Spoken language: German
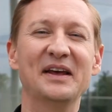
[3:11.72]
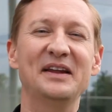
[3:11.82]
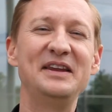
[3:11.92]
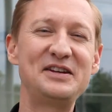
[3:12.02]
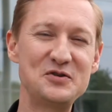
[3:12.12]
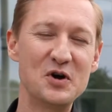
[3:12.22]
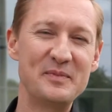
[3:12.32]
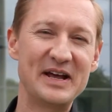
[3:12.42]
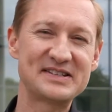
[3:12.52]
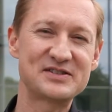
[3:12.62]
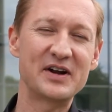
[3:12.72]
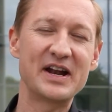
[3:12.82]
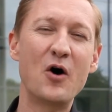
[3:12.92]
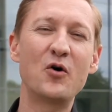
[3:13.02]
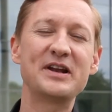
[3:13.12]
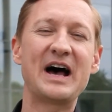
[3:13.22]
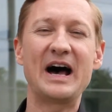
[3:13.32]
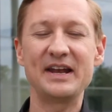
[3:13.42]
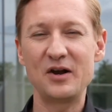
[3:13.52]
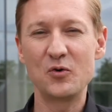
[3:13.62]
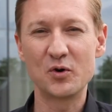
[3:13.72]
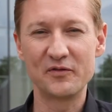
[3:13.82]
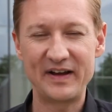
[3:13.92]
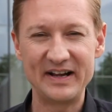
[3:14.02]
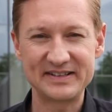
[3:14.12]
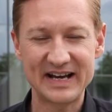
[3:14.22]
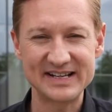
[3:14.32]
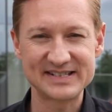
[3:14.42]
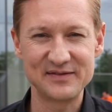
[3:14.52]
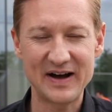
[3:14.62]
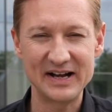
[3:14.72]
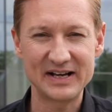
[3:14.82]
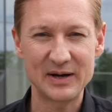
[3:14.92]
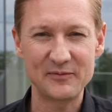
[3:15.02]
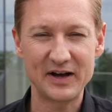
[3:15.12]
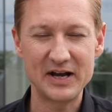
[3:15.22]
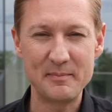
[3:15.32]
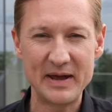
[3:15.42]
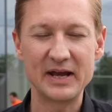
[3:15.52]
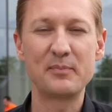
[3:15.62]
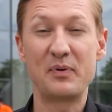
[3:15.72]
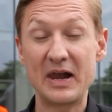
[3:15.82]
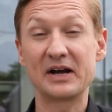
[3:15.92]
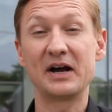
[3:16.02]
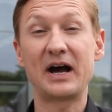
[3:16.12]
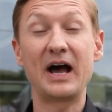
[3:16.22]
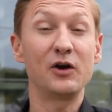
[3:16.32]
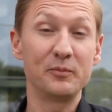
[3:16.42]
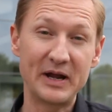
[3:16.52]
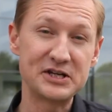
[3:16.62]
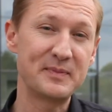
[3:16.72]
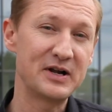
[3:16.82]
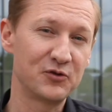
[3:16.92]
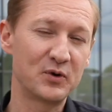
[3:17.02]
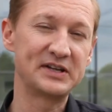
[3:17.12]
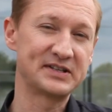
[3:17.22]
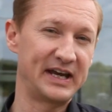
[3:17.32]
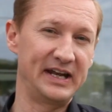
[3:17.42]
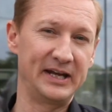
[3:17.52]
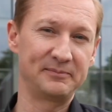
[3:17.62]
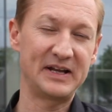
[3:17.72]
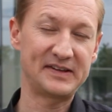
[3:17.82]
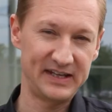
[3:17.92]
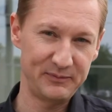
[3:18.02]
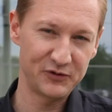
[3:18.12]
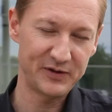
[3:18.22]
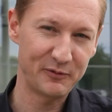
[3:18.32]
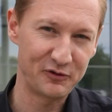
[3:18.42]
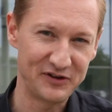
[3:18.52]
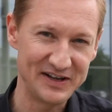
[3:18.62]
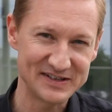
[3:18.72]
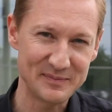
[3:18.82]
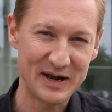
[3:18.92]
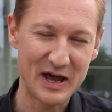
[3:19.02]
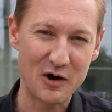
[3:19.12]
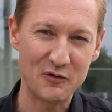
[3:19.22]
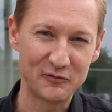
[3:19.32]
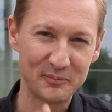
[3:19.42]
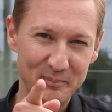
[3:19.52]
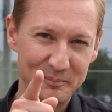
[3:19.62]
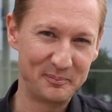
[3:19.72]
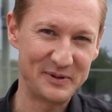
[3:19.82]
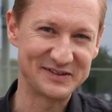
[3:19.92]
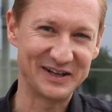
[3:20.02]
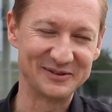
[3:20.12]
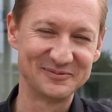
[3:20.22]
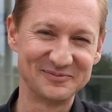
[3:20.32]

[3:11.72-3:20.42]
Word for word: Nicht nur im Netz, sondern auch in der analogen Welt heißt Wahlkampf eine Menge Plackerei und manchmal sogar Training. Das sehen wir uns aber fürs nächste Mal auf. Bis dann.